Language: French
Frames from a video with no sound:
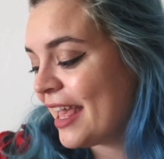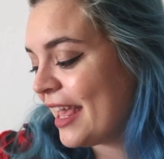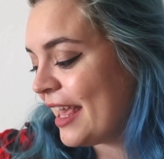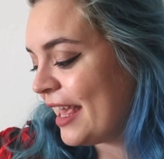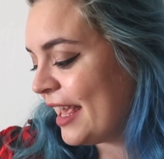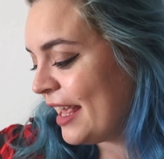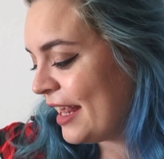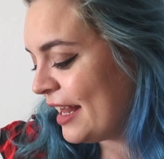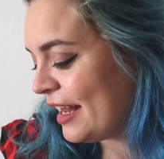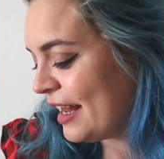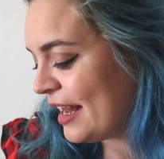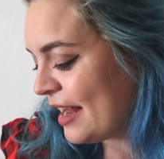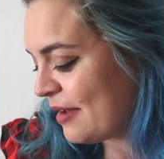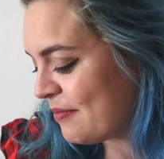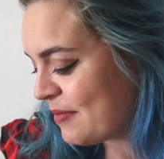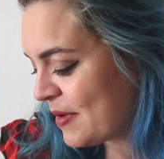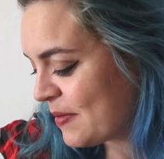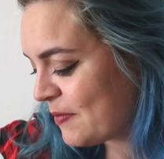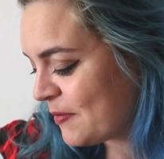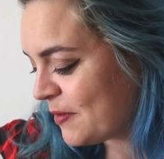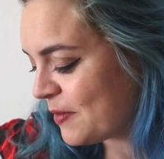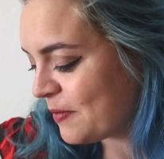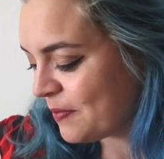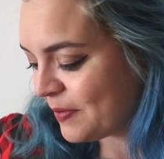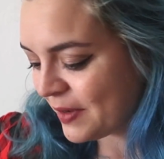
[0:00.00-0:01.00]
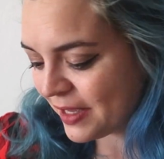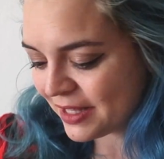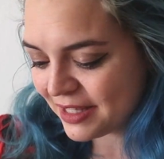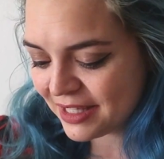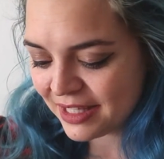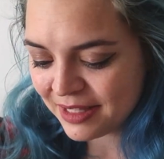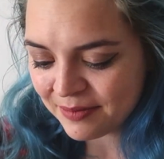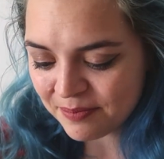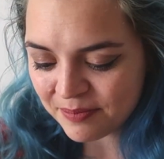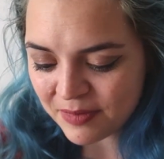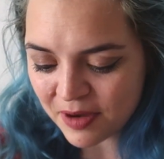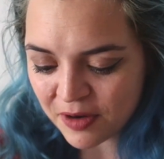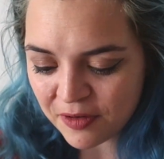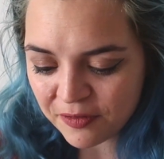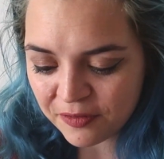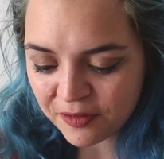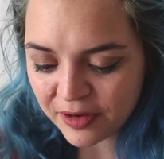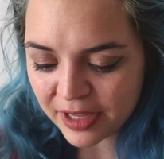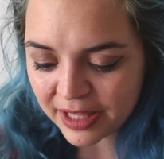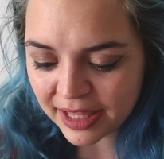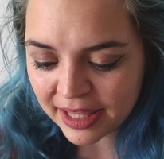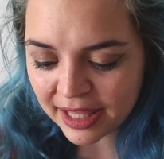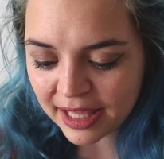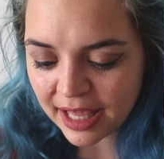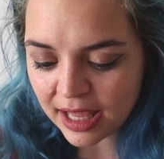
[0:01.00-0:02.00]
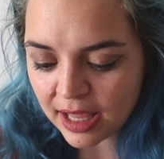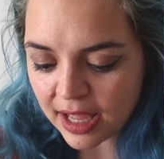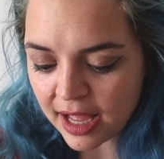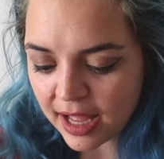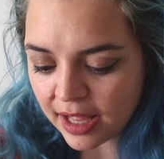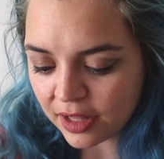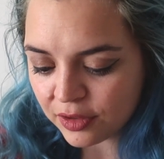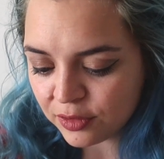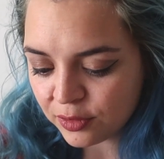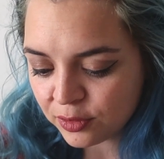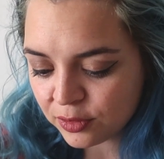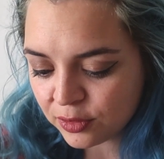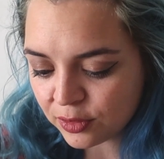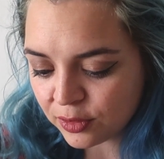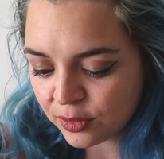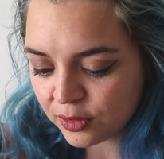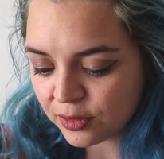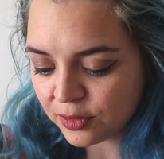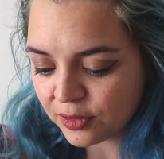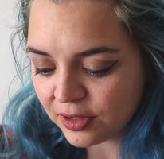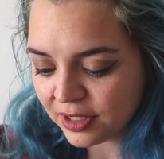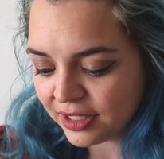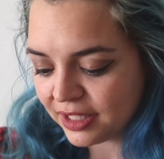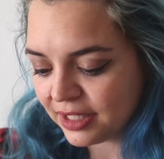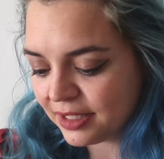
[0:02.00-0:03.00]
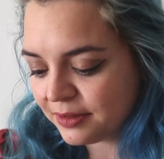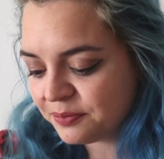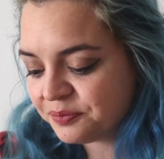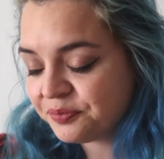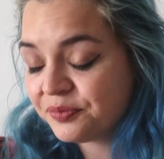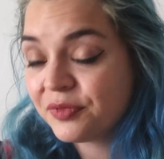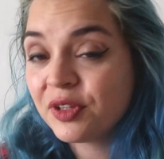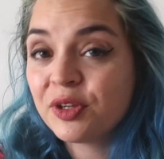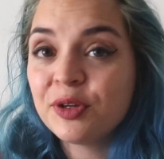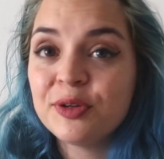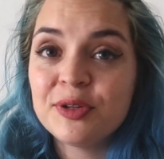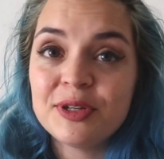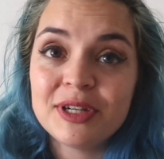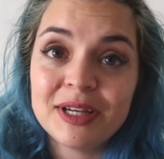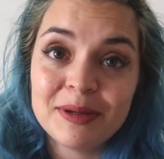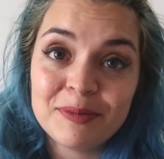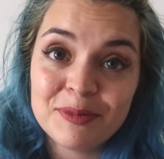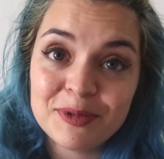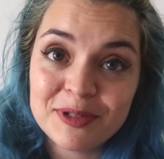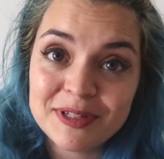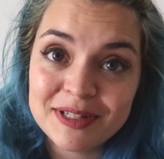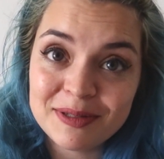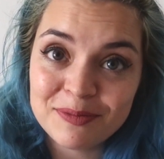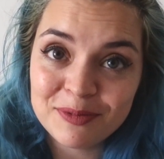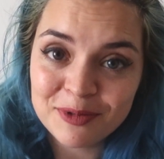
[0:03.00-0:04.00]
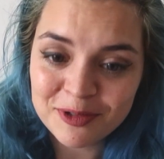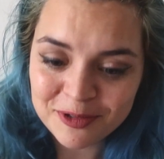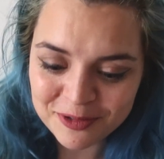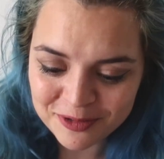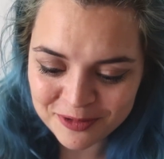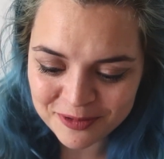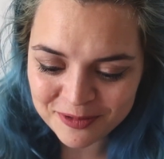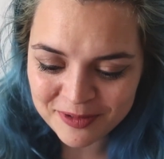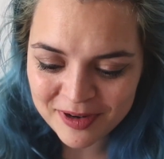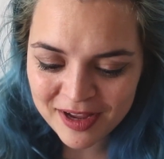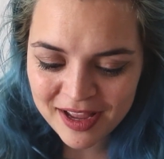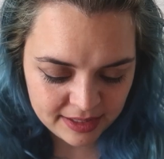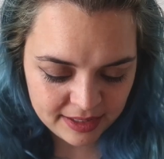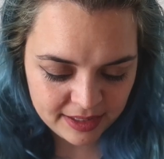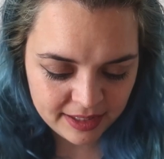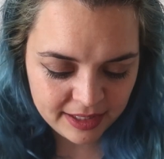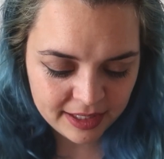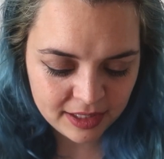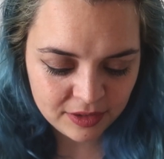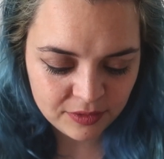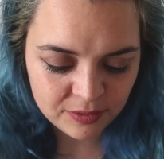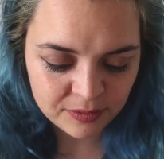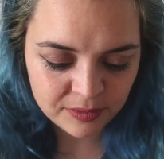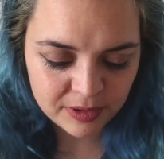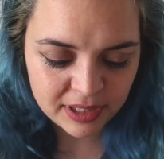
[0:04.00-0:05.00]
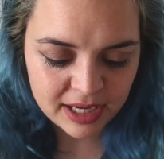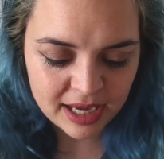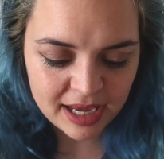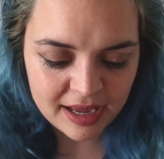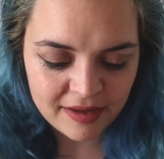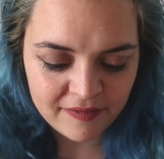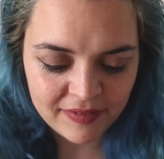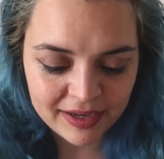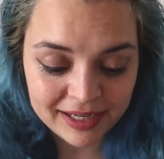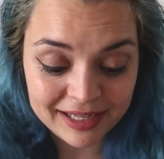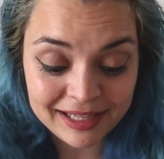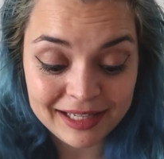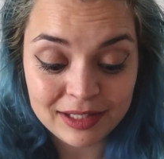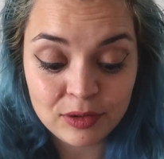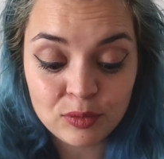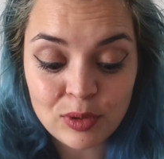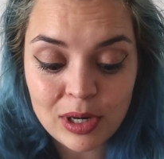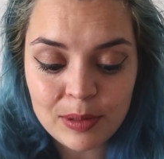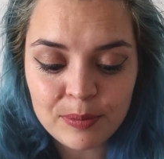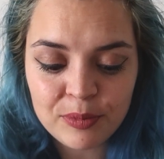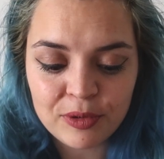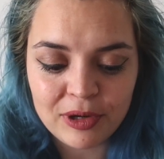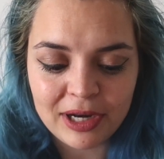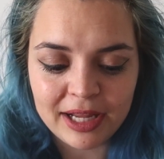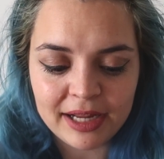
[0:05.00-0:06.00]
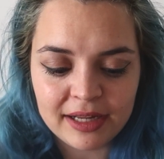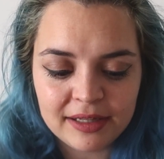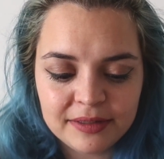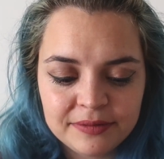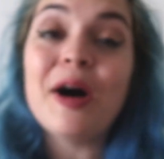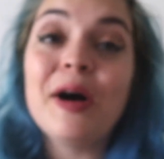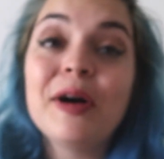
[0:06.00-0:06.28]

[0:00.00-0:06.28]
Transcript: Et la même compagnie m'a envoyé un autre collier que j'aime aussi beaucoup, qui est donc avec l'étoile polaire.